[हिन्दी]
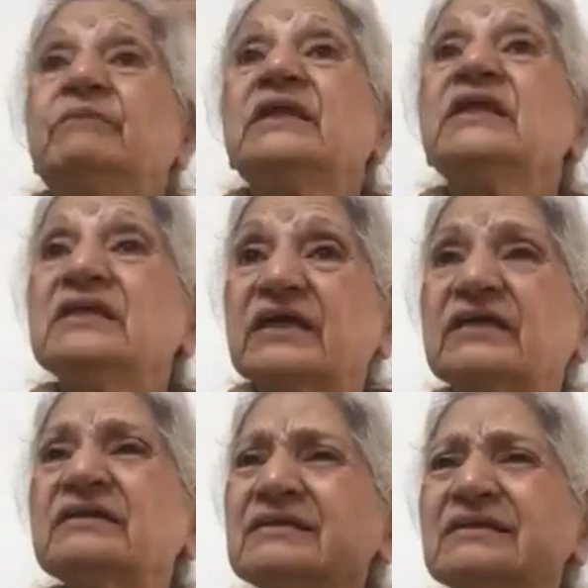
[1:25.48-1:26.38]
मेरी
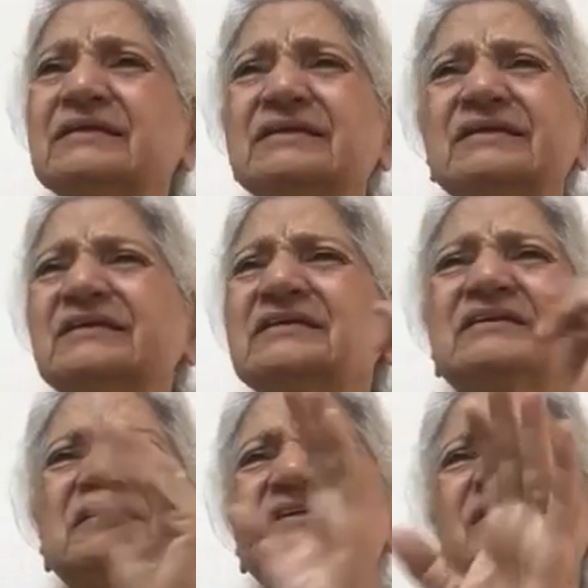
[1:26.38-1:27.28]
नयन
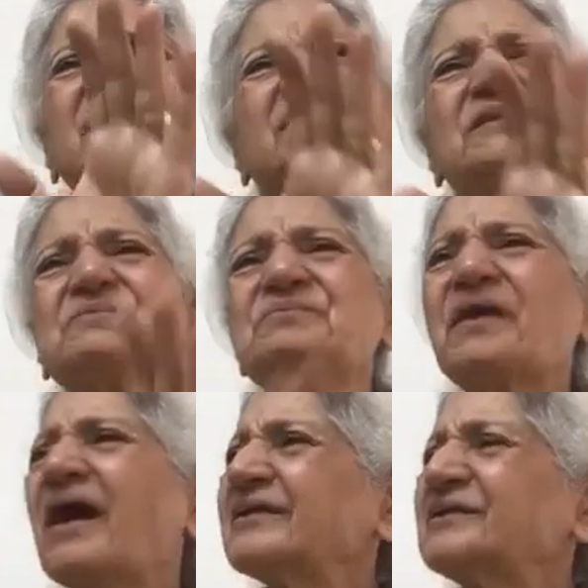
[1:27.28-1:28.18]
इतनी
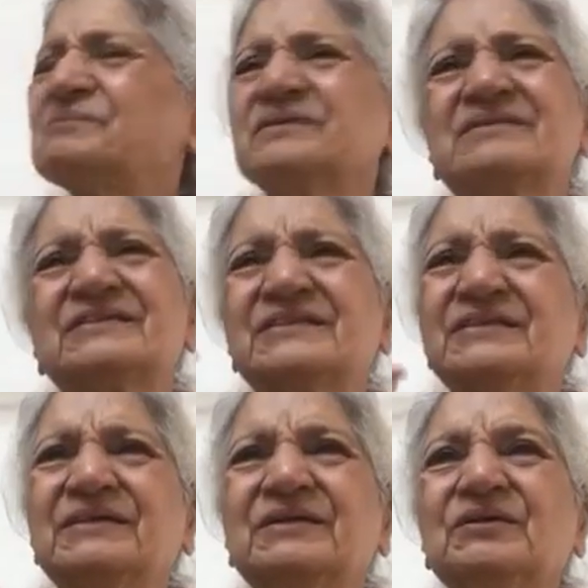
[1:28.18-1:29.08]
प्यारी बच्ची
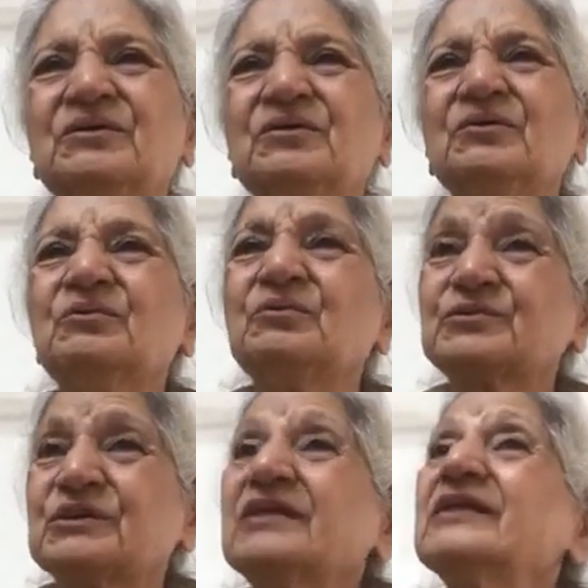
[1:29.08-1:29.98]

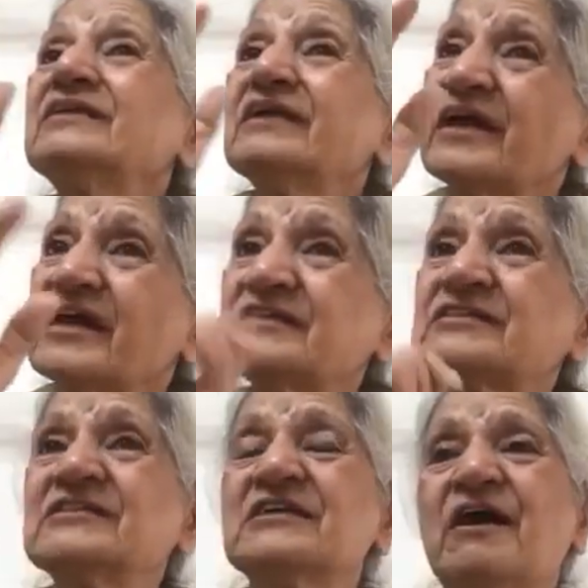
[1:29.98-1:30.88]
उसके लिए
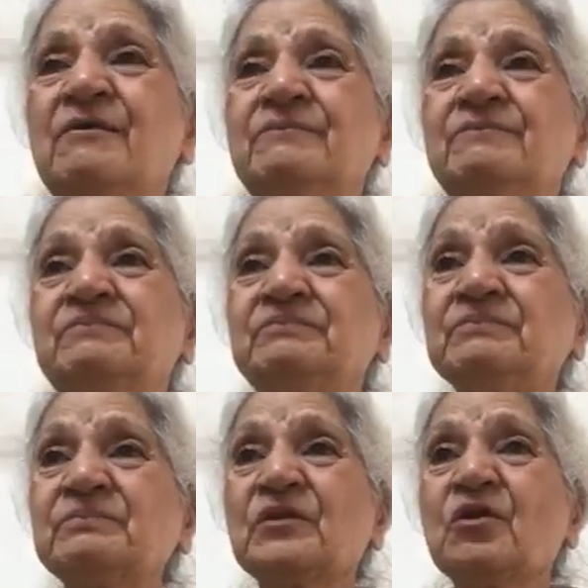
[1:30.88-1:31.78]
दहेज दिया हुँ?
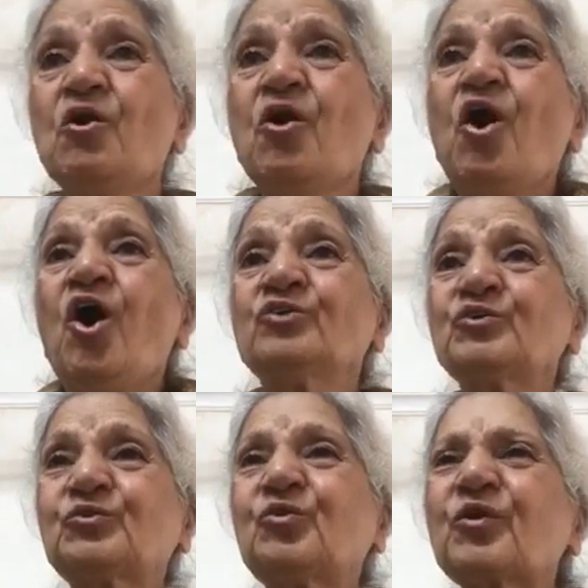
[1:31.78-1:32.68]
हम्म? और
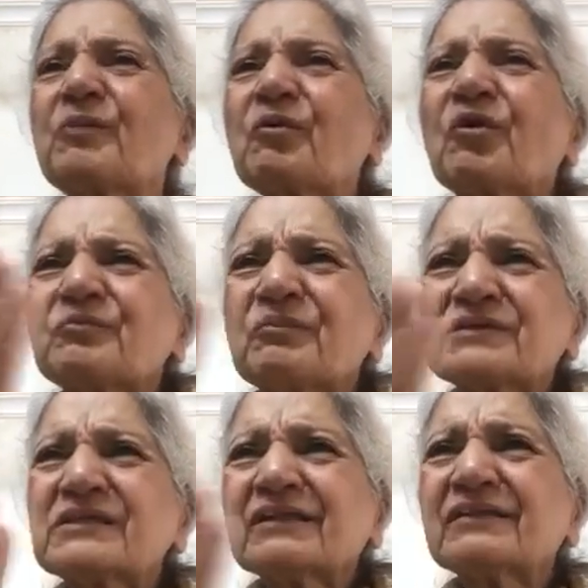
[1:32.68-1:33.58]
जो थोड़ा बहुत
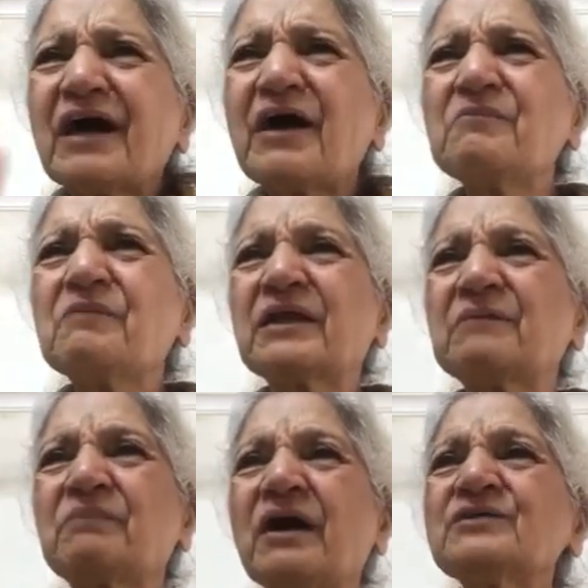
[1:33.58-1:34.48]
बचा था हमारे
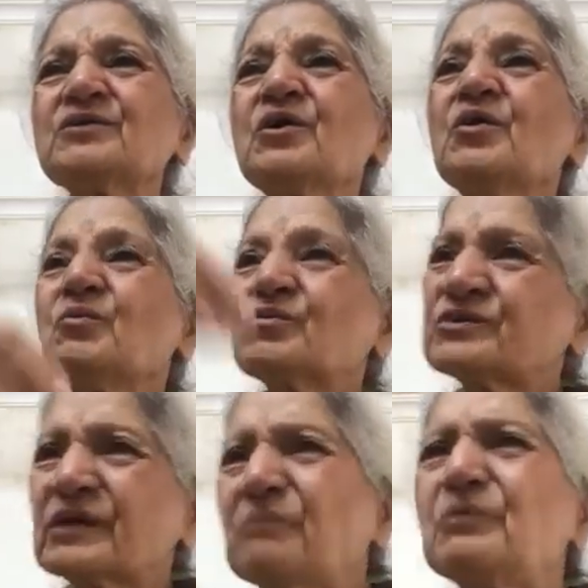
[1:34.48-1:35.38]
पास वो
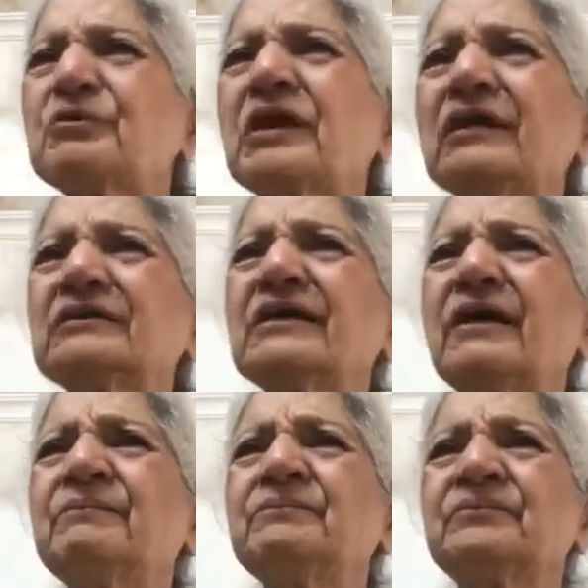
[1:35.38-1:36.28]
सब लुटा दिया